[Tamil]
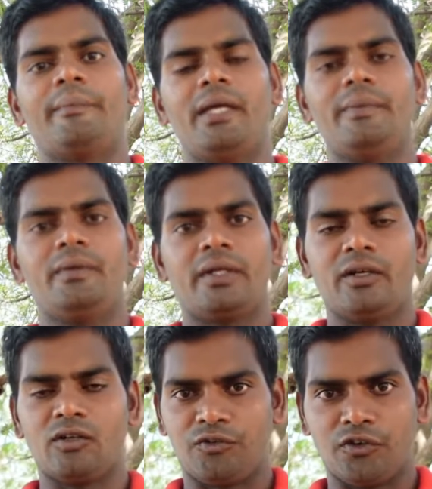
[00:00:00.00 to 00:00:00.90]

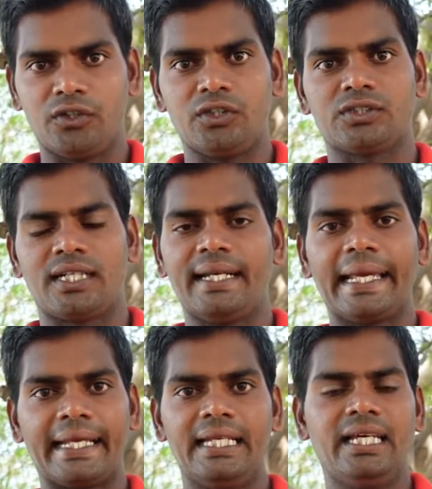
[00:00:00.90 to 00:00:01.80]
பேபியோடைய ஒரு ஃபோட்டோஸ் நல்ல
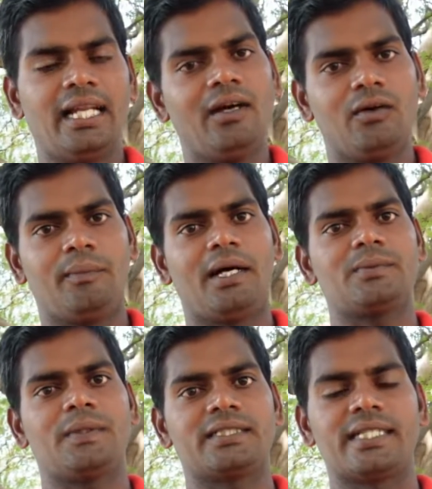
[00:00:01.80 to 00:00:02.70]
கிளியராக ஒரு
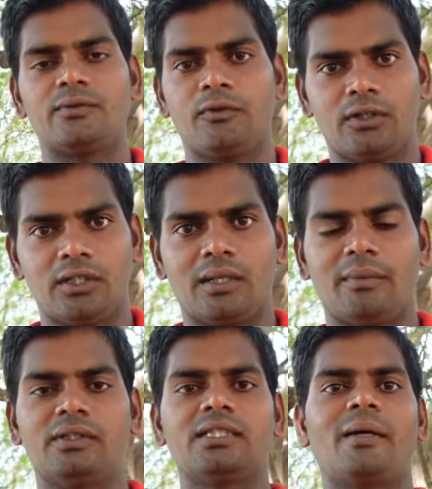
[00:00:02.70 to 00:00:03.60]
பாஸ்போர்ட் சைஸ் ஃபோட்டோ
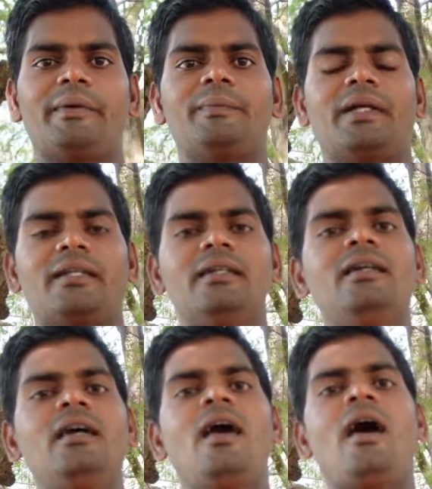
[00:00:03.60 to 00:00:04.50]
நம்ம வந்து சப்மிட் பண்ணணும்
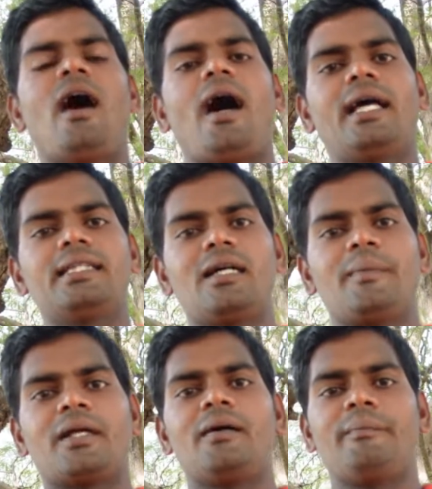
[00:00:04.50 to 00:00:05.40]

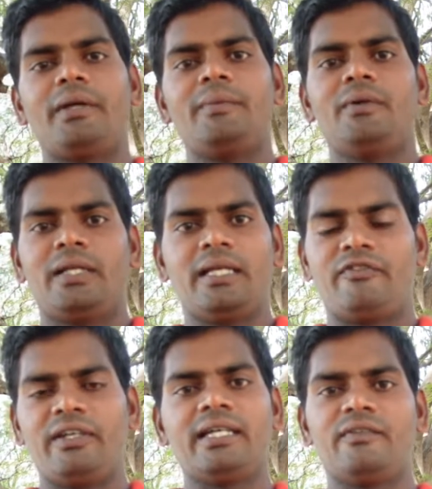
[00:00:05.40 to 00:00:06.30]
அதுக்கப்புறம் பேபியோடைய
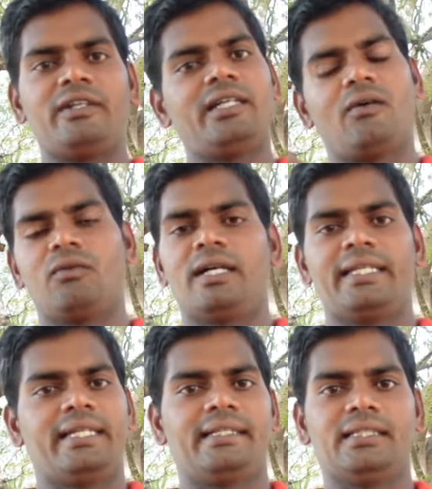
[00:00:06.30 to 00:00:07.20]
ஃபிங்கர் பிரிண்ட் அவங்க
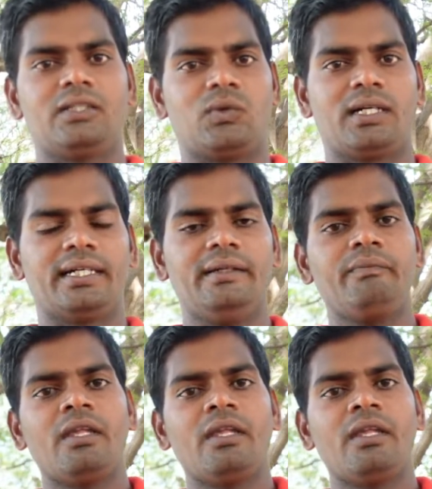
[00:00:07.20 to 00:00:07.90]
அங்கே எடுத்துக்கிடுவாங்க